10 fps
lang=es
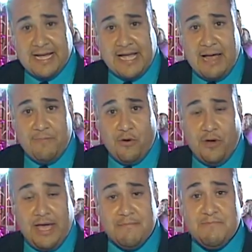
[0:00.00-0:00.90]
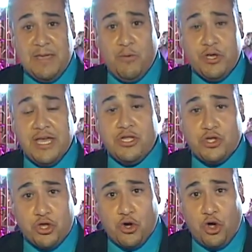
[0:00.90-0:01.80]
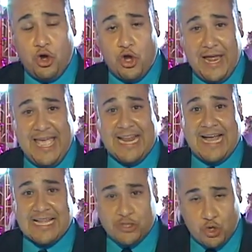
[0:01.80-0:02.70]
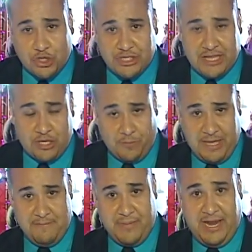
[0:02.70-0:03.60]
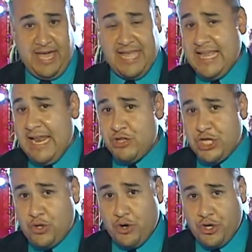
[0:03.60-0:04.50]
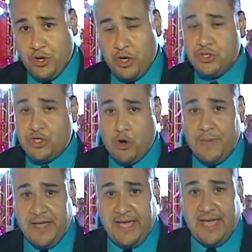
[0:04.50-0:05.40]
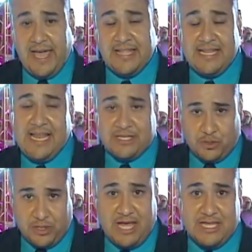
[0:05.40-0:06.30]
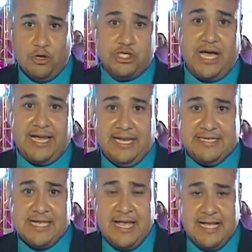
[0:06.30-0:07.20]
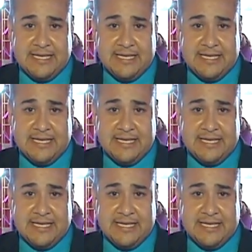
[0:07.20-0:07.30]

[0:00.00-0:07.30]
a cabo en vivo y en todo color el 14 de noviembre en el auditorio Dolby en la ciudad de Los Ángeles.